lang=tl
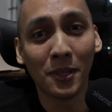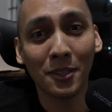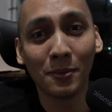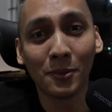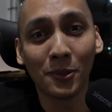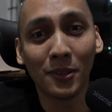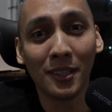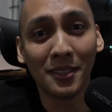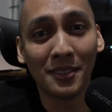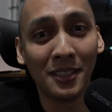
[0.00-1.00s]
welcome to
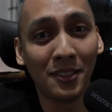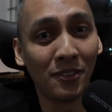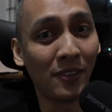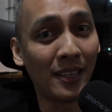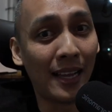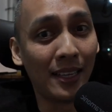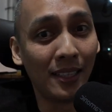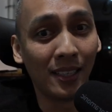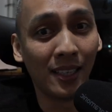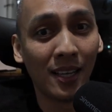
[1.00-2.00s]
the season
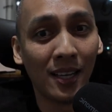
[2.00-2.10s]
finale